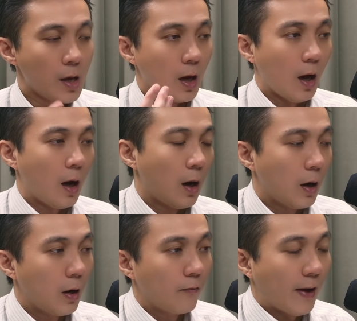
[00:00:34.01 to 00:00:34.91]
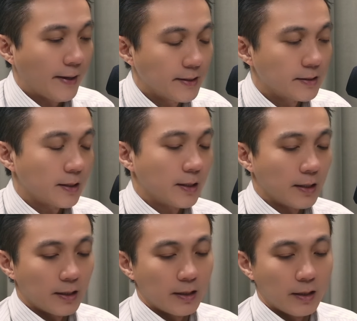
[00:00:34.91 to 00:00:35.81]
啊，反映这
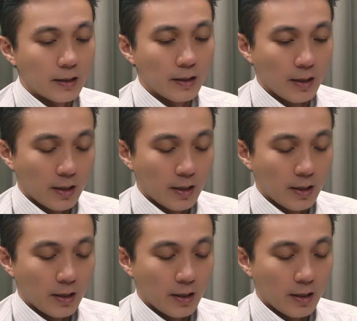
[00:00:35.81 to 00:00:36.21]
个